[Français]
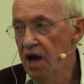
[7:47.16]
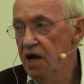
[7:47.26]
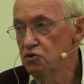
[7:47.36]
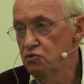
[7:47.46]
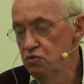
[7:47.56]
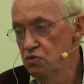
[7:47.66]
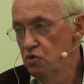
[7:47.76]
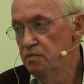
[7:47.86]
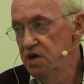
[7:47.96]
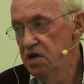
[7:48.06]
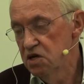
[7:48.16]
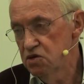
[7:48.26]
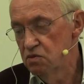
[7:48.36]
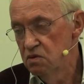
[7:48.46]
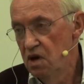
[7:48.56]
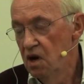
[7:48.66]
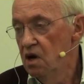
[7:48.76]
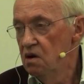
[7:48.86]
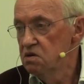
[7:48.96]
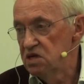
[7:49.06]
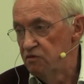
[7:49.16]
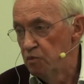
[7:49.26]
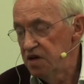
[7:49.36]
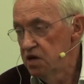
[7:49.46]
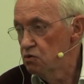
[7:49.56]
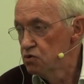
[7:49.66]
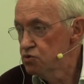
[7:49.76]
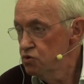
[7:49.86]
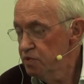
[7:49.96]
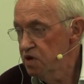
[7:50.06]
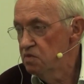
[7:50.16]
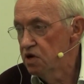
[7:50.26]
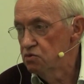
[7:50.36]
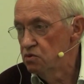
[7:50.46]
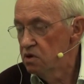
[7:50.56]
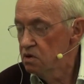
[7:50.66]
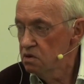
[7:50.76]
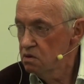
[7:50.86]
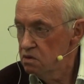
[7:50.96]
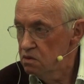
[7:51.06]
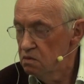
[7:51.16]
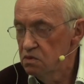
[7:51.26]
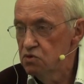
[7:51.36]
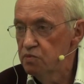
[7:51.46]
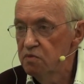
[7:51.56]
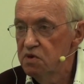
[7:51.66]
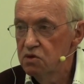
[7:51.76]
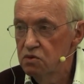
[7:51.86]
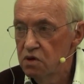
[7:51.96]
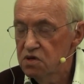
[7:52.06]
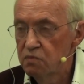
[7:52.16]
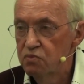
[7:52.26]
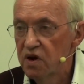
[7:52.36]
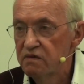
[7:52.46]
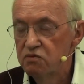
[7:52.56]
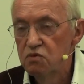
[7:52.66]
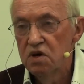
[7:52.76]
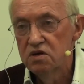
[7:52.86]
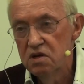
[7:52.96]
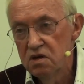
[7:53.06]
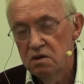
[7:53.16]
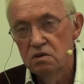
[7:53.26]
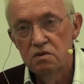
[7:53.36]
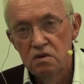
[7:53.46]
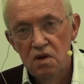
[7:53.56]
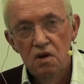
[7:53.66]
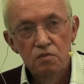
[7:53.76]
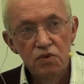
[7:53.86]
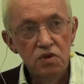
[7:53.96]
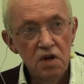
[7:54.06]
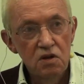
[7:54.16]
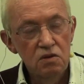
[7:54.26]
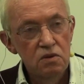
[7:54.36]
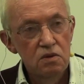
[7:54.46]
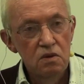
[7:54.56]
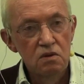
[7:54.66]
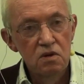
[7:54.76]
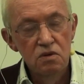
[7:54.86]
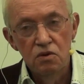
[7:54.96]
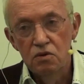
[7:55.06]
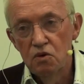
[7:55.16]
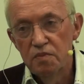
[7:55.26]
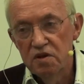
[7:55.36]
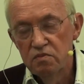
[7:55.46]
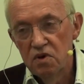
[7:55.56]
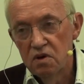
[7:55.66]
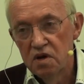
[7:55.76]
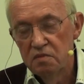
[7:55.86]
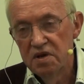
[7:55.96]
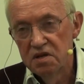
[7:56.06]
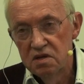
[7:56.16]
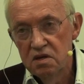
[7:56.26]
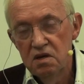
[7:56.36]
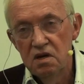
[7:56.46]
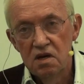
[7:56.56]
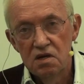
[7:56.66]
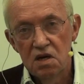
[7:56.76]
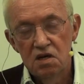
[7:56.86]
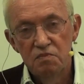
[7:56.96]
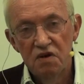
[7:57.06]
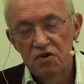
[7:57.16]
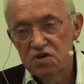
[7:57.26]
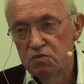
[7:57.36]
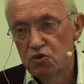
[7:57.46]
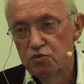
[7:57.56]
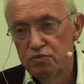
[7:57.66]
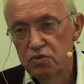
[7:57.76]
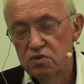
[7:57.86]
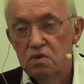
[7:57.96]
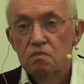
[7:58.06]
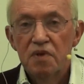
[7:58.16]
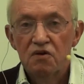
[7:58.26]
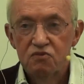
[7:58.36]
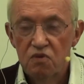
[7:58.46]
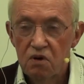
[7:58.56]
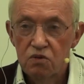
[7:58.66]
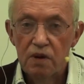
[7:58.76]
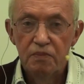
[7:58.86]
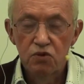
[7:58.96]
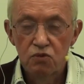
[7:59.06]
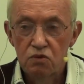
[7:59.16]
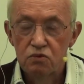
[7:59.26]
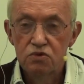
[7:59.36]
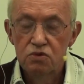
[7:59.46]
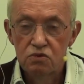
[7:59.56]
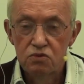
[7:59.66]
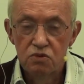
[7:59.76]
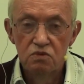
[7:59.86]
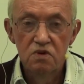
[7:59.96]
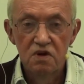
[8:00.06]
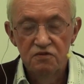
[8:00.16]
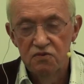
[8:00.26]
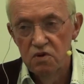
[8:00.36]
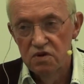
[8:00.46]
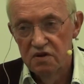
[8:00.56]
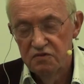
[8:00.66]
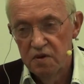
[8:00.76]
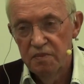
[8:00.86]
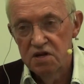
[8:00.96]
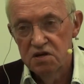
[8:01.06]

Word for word: est une obligation. Ça ne veut pas dire qu'on supprime la douleur. Supprimer la douleur, ça pourrait vouloir dire euh, peut-être euh, rendre complètement hébété, et ça n'est pas forcément le but Parfois, on n'a pas trop de solutions. Il faut en effet